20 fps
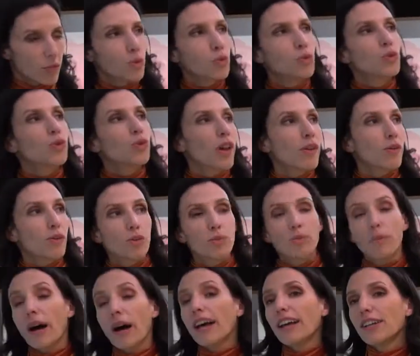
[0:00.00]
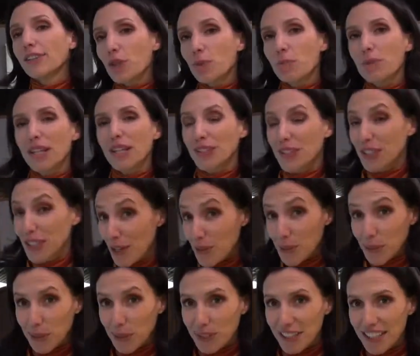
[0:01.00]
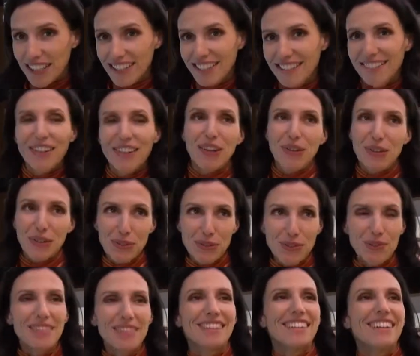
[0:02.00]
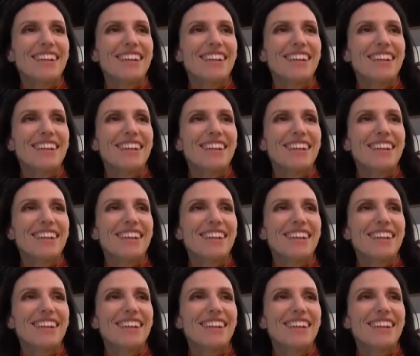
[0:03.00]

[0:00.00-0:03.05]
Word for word: nous avons par exemple l'acide hyaluronique, très connu.